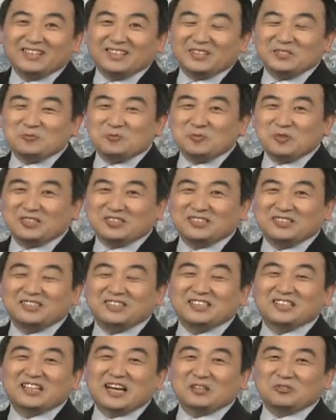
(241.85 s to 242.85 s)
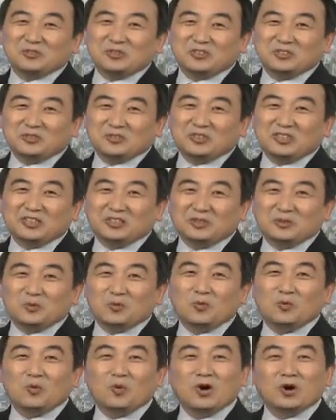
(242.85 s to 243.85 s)
我自己感觉就挺
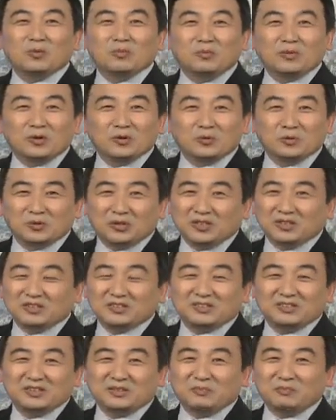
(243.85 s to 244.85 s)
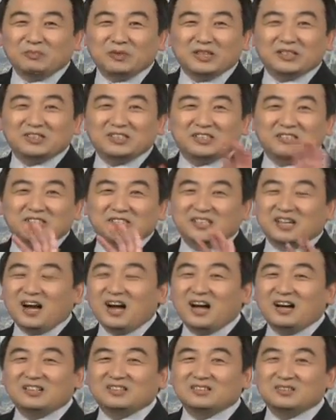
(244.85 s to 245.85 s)
荒谬的，你别介意
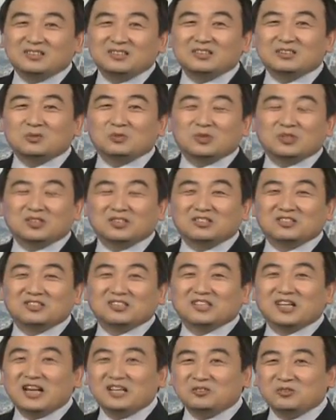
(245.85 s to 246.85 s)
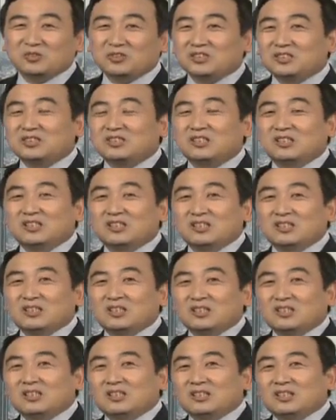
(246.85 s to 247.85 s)
啊，这是我个人的感觉。
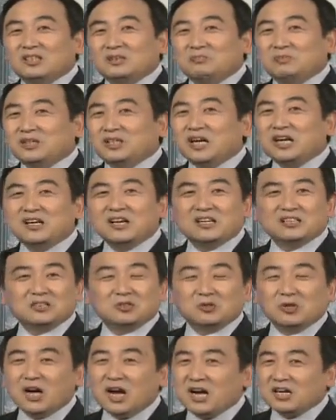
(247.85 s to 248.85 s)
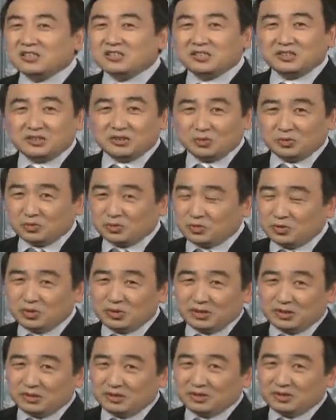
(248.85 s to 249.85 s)
米开朗基罗二十九
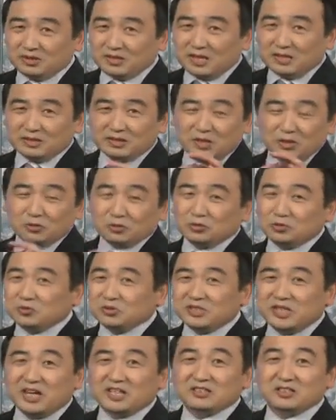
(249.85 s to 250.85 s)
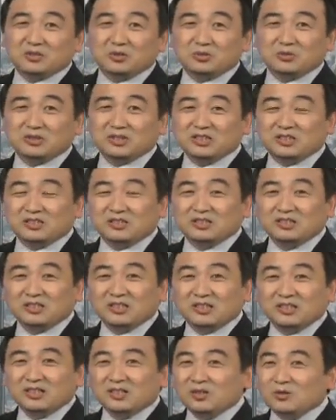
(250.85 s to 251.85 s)
岁。 他雕塑这样的东西，
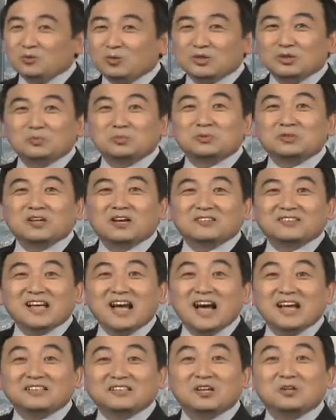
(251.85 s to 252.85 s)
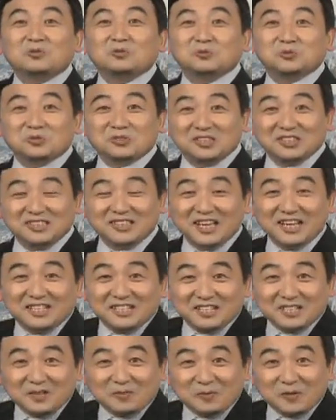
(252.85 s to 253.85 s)
我就不知道他雕塑之前
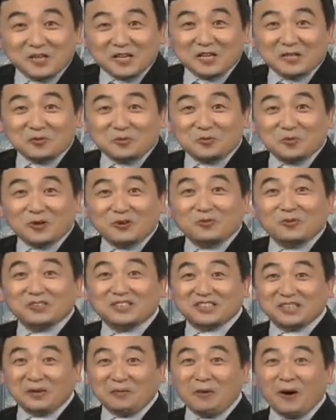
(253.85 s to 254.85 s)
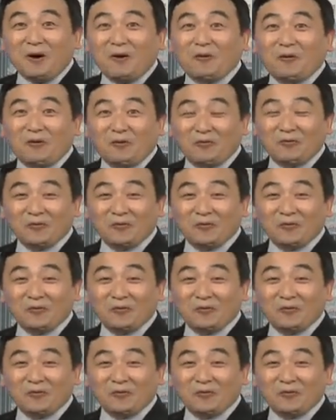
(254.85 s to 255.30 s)
是不是也学过解剖？